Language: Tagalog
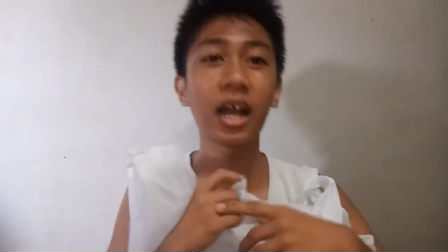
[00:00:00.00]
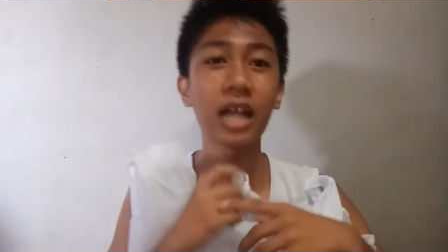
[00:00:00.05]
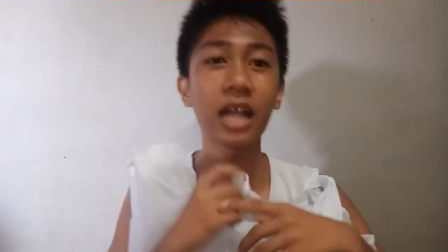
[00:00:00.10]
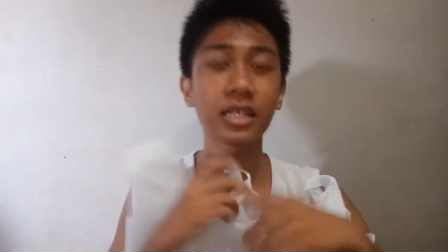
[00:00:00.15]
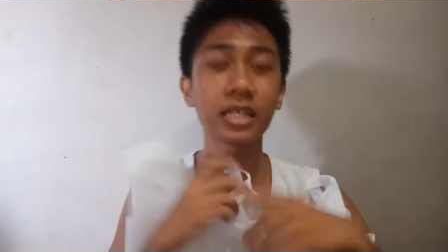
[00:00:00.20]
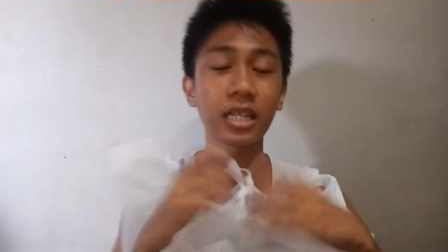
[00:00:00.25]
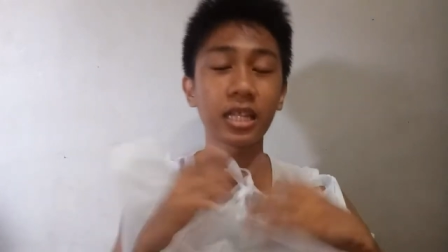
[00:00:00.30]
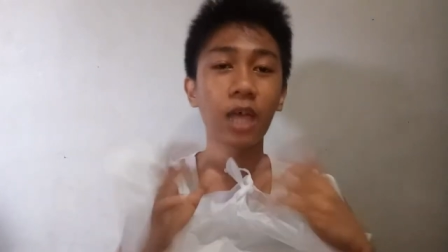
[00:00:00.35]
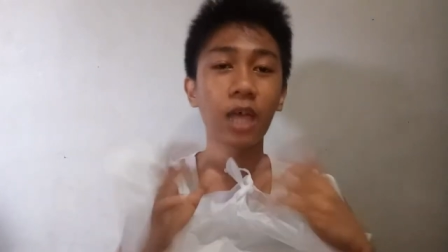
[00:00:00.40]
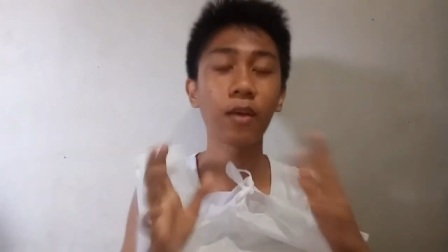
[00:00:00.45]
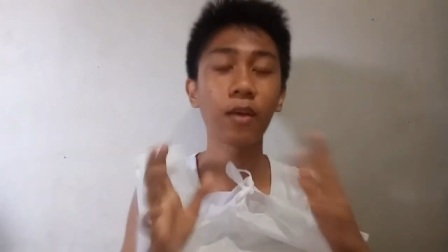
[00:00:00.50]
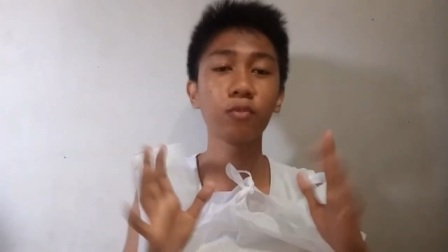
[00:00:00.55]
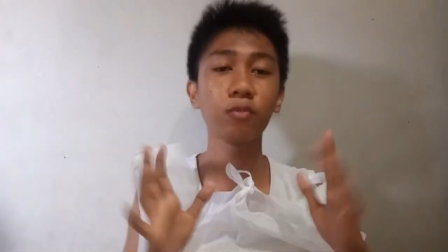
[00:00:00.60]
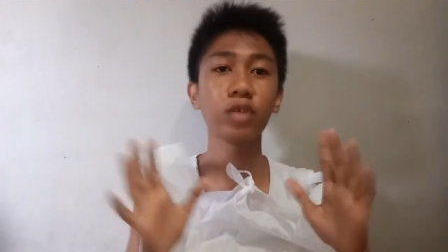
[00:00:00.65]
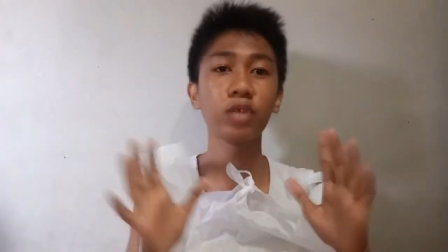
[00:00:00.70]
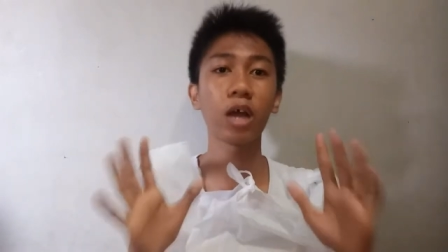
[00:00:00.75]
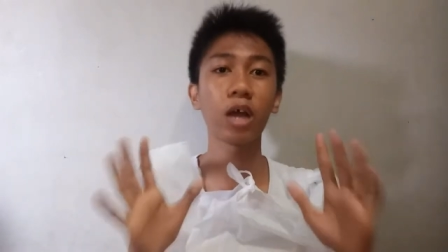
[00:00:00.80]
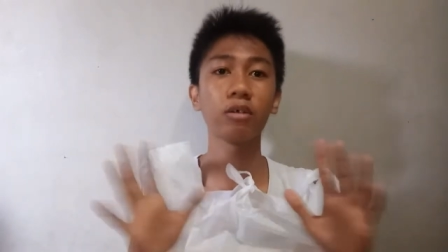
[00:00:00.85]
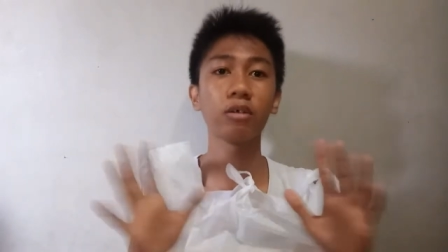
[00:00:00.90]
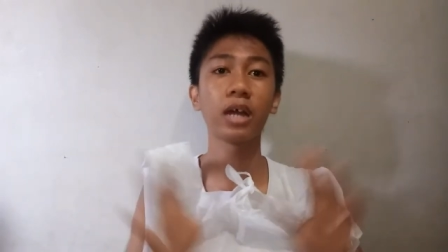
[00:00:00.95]
tatawag
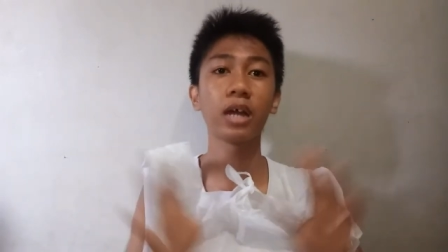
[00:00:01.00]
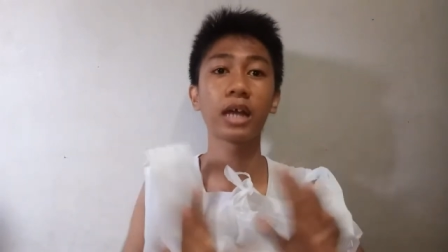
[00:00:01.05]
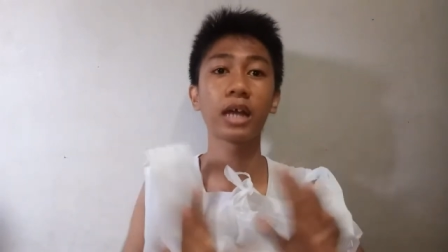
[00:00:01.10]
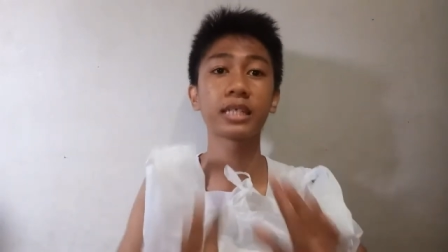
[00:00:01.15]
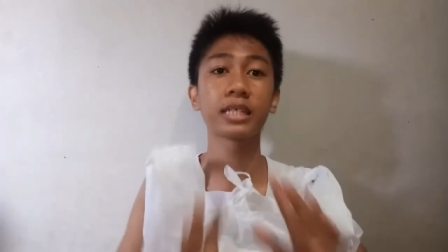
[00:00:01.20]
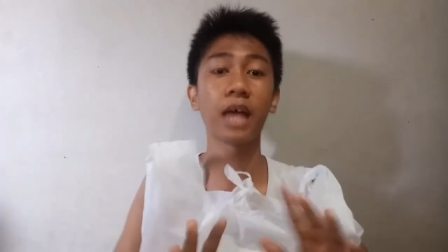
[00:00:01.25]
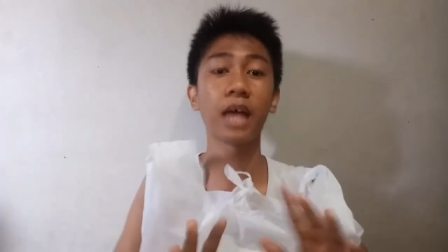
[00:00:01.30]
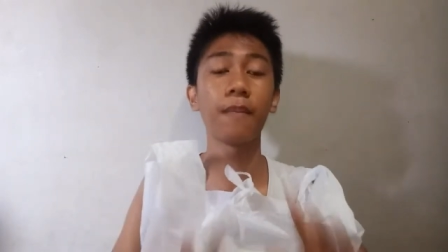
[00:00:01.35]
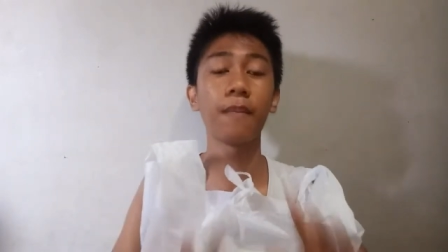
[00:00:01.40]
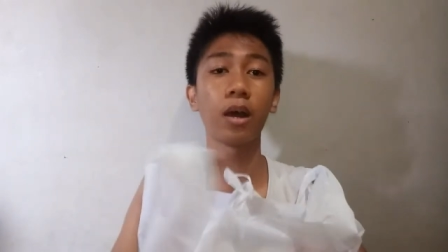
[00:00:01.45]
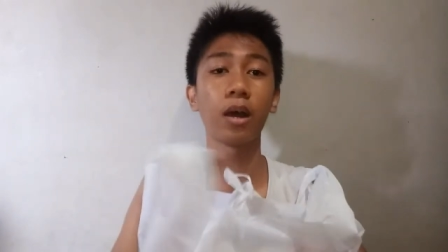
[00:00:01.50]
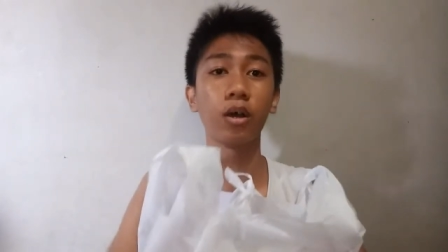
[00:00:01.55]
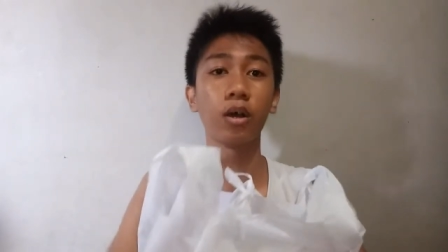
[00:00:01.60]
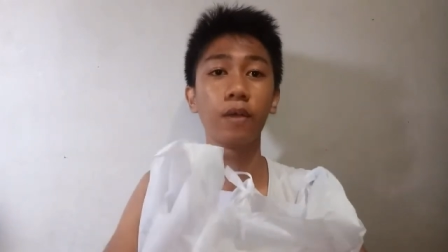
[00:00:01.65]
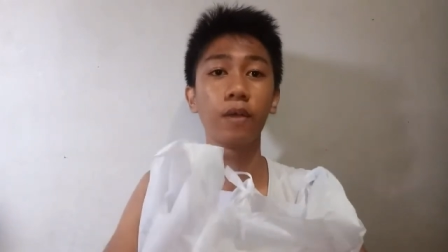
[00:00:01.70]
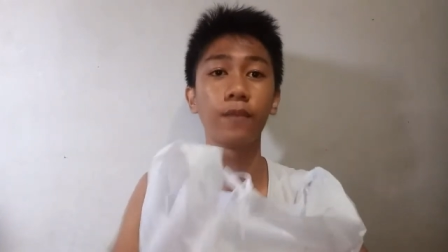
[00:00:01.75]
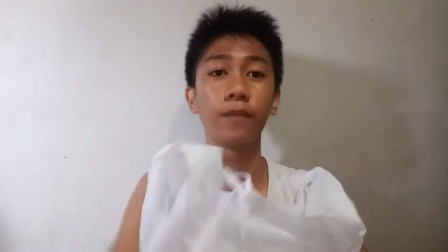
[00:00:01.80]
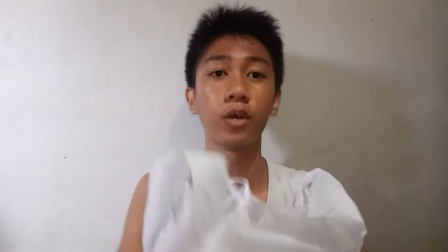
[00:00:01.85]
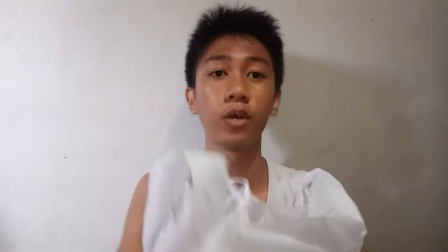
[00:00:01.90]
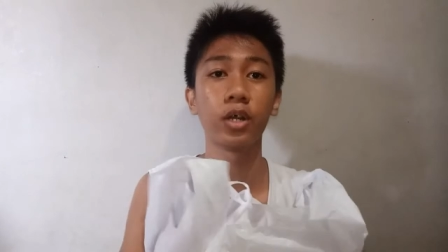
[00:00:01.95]
muna ako ng kasama
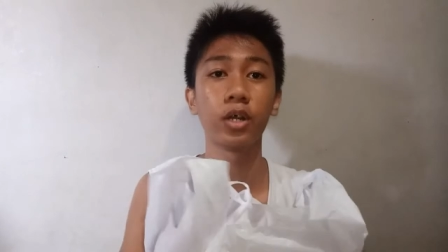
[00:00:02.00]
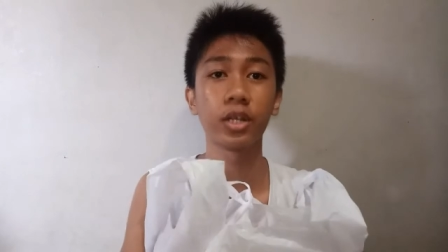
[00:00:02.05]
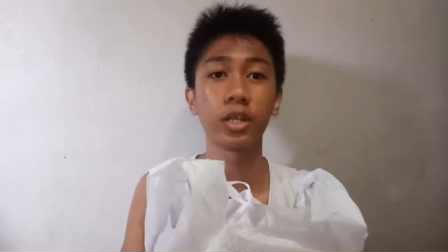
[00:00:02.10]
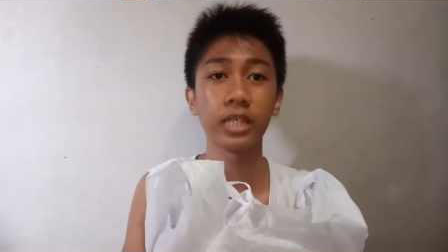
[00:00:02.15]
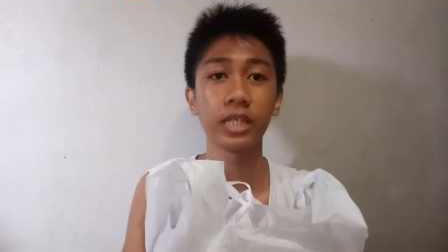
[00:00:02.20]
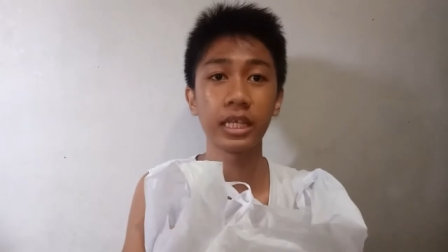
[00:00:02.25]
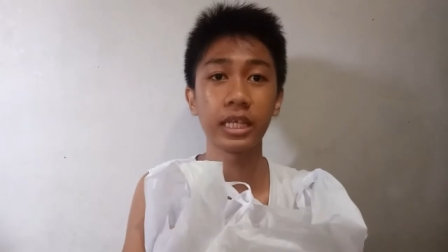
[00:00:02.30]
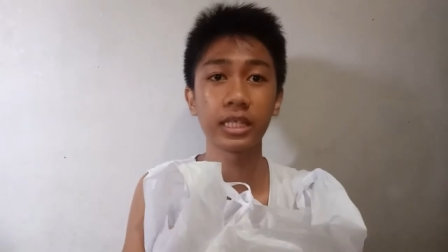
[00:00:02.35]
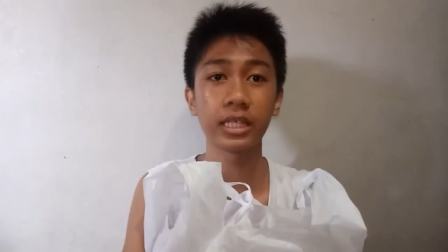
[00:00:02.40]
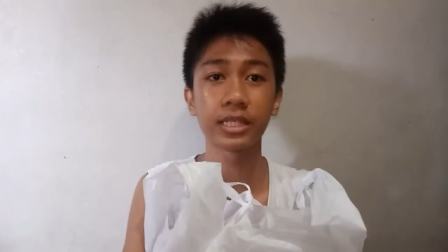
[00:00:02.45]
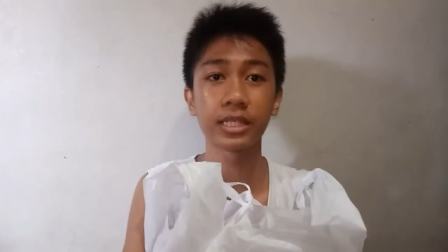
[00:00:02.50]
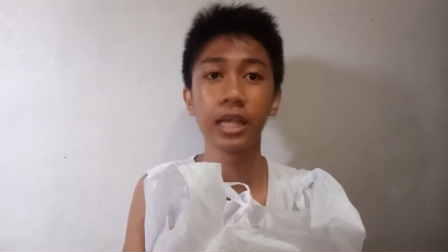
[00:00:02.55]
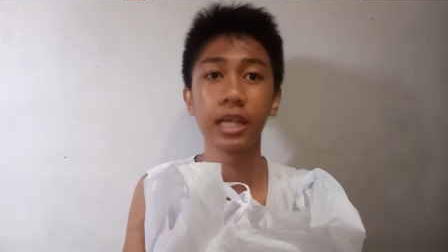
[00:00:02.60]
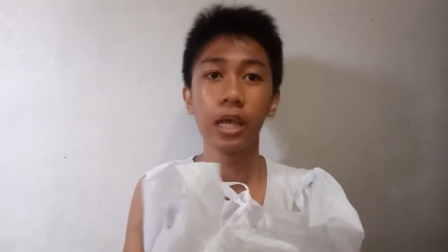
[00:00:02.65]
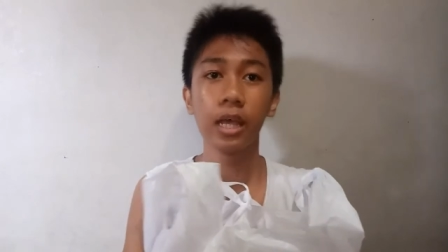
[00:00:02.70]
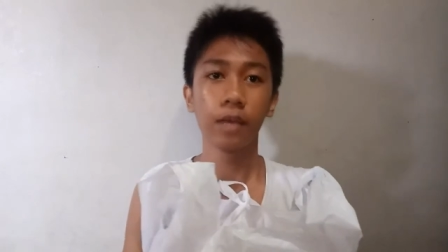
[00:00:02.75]
ko for this